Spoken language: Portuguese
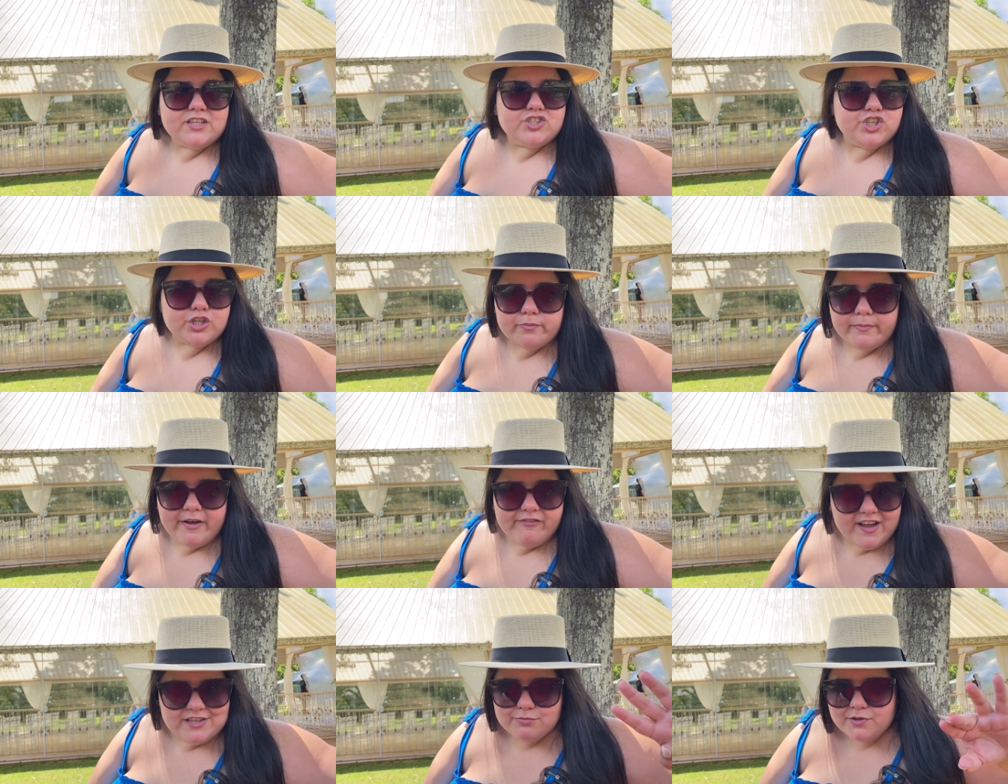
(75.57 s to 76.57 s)
tira uma,
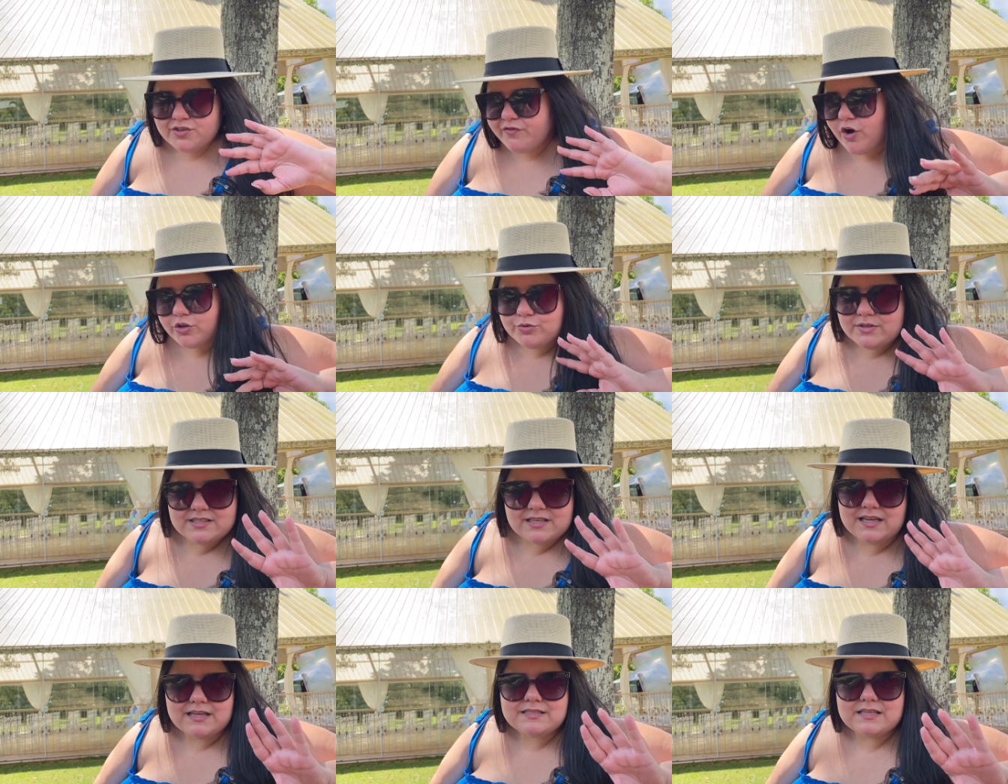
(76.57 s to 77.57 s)
faz umas
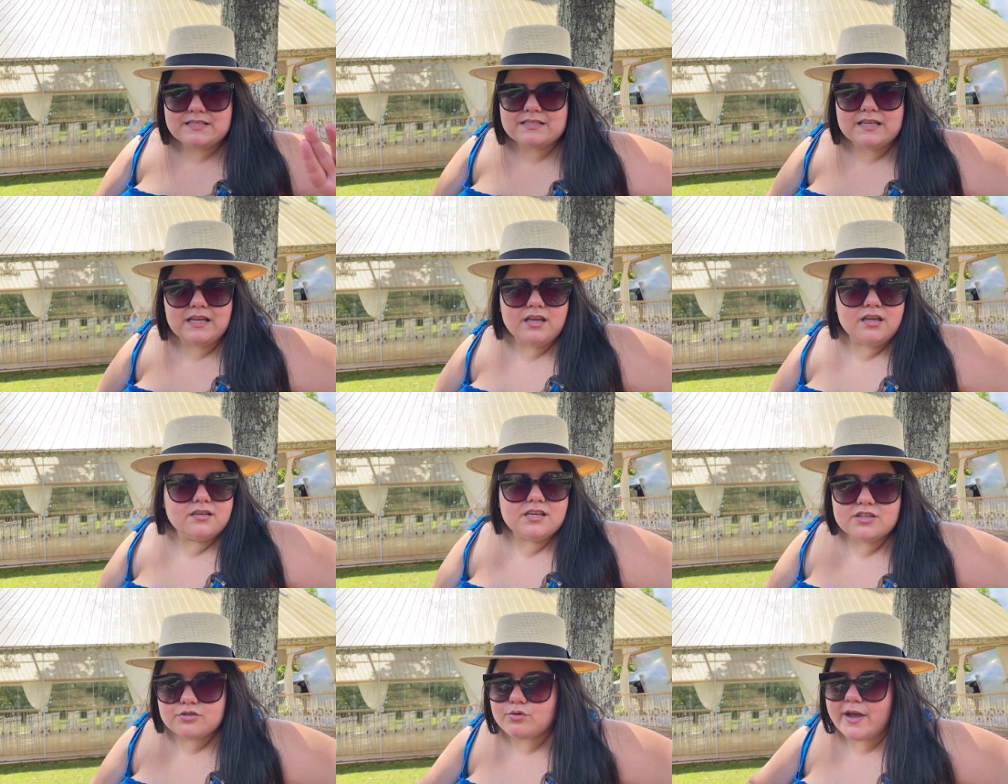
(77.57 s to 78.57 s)
fotozinhas assim.
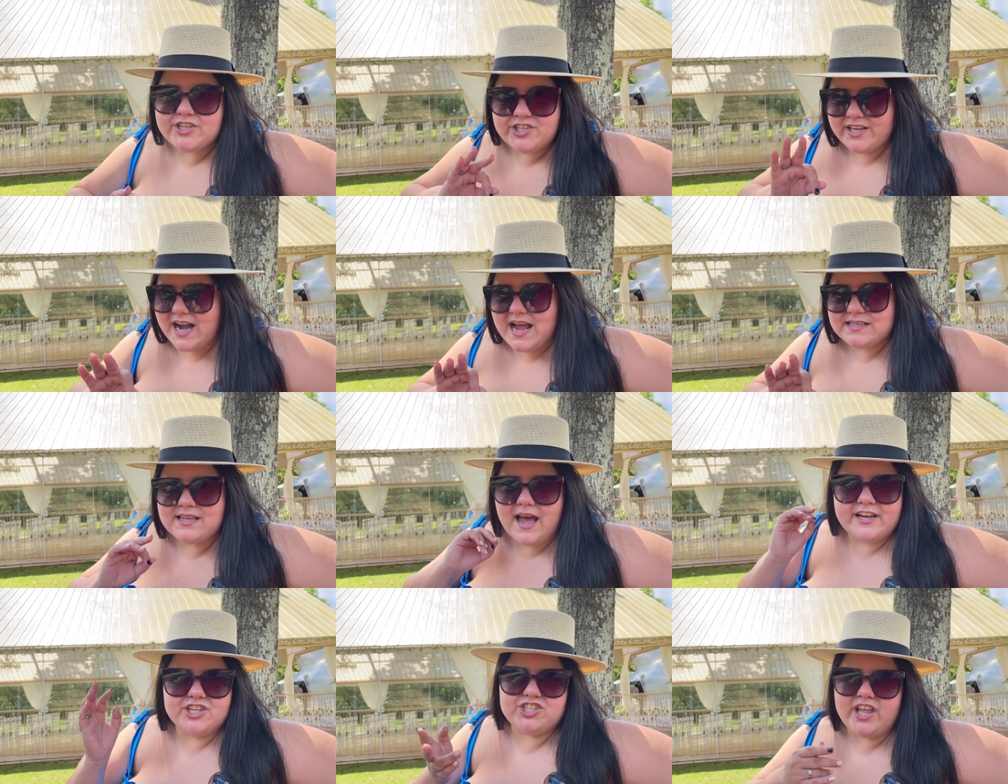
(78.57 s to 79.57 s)
Isso é de graça, a
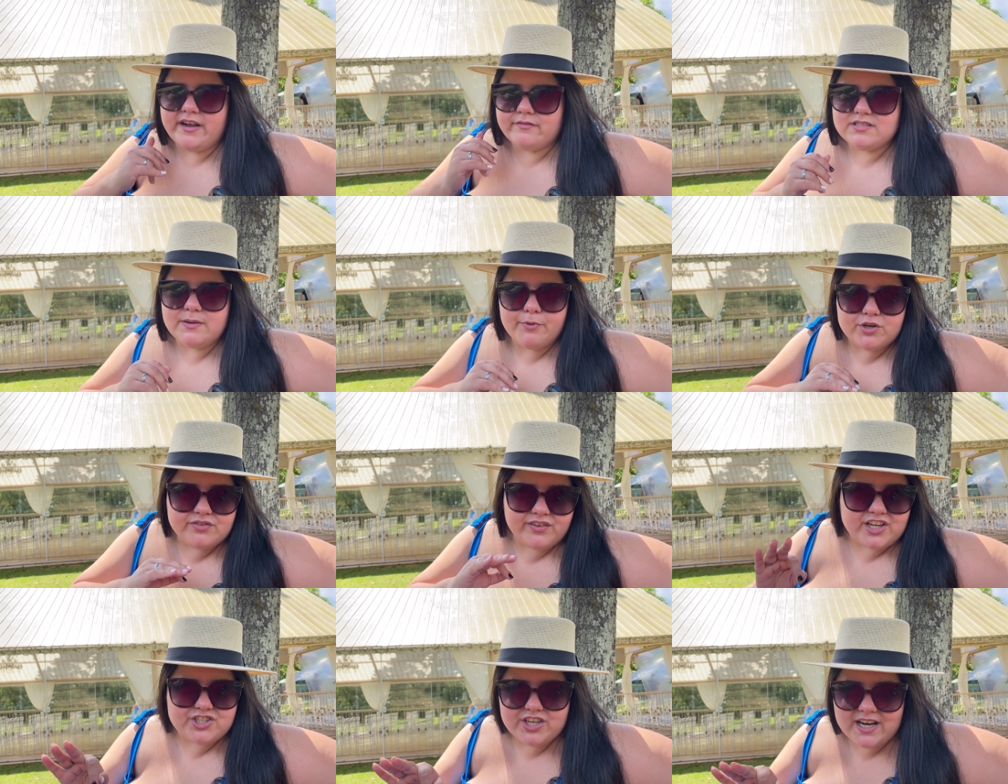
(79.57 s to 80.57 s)
área externa você pode
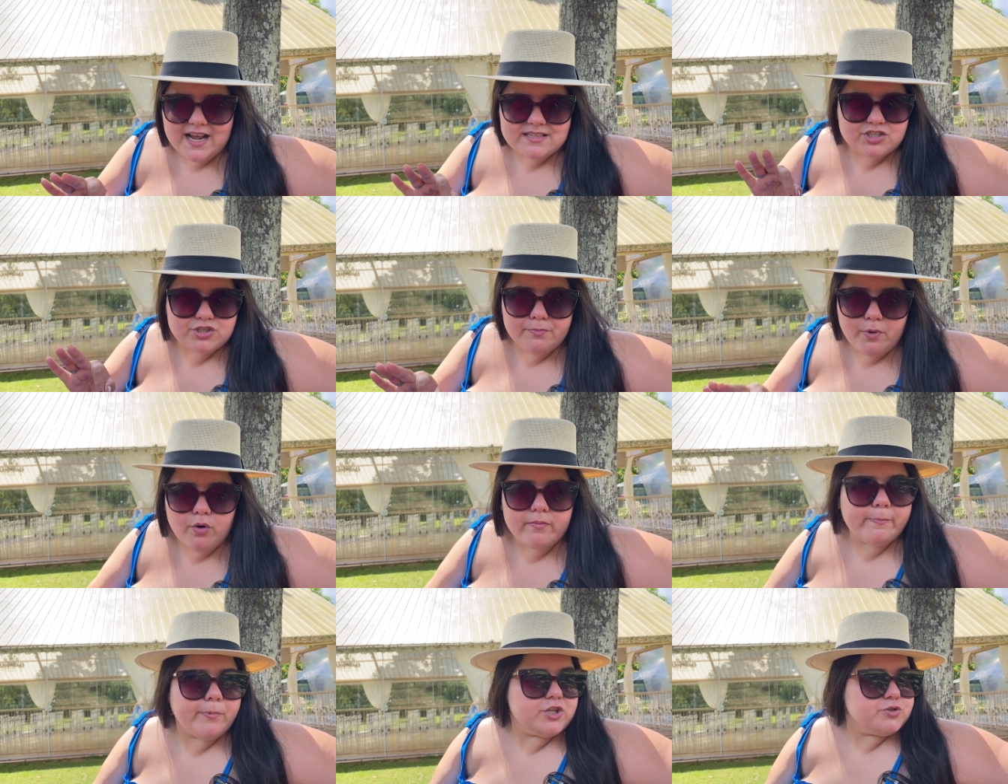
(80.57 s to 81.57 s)
ficar de graça, de boa,
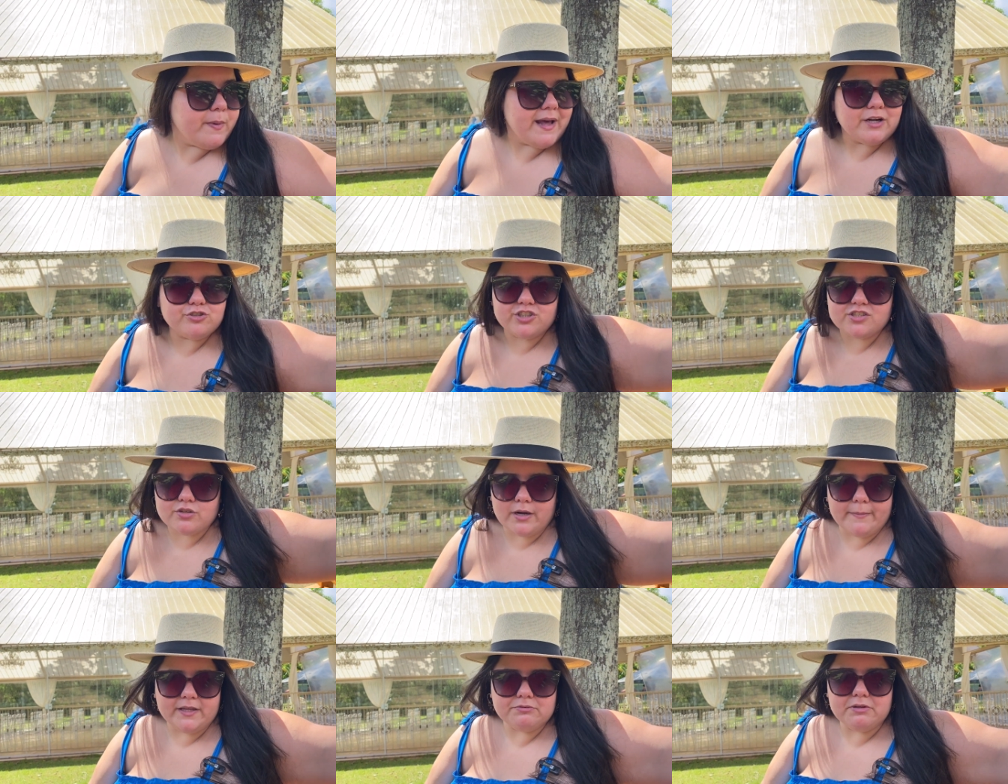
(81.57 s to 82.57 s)
pode parar no
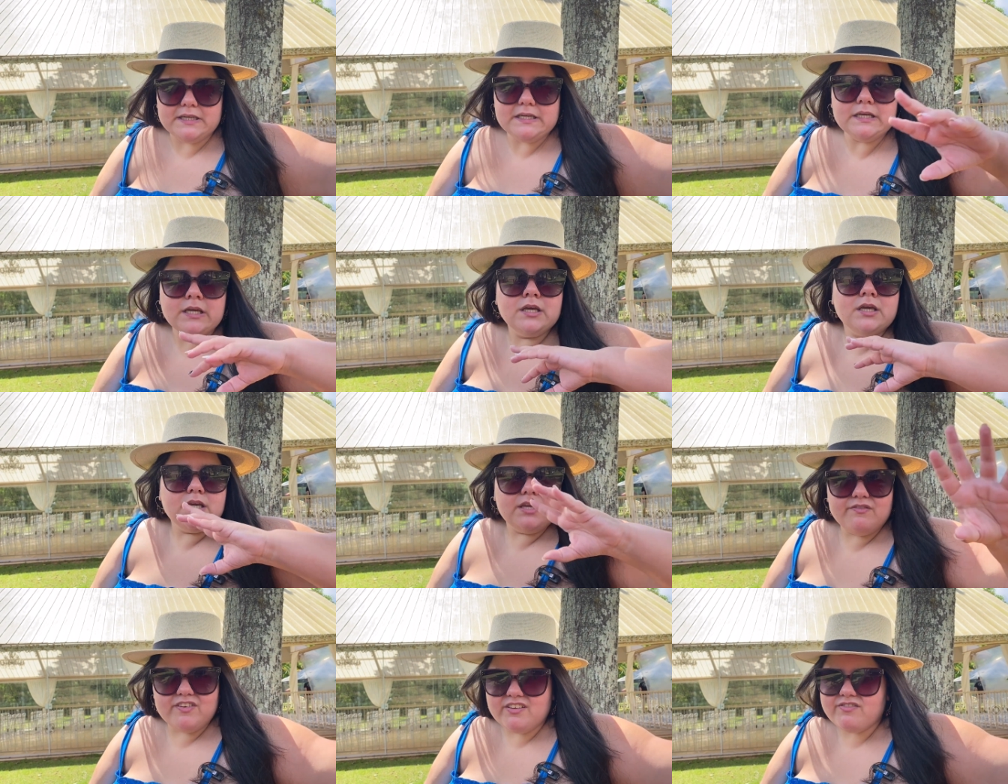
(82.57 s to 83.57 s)
estacionamento ali
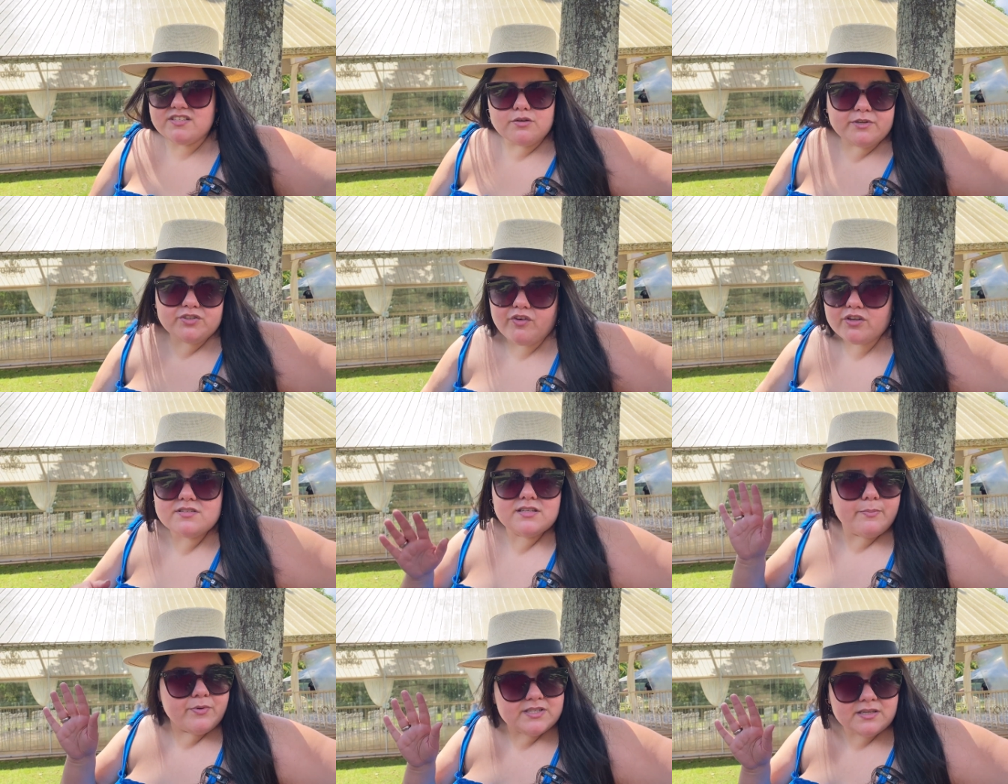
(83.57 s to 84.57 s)
e vim fazer umas fotos e
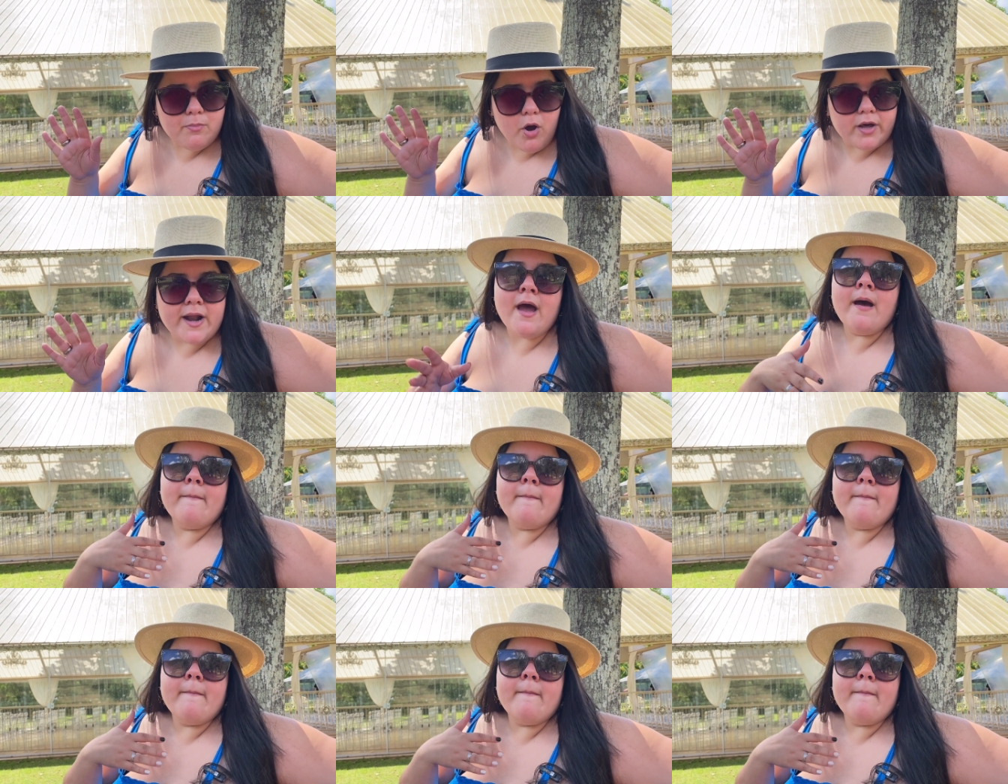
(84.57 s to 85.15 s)
depois ir embora.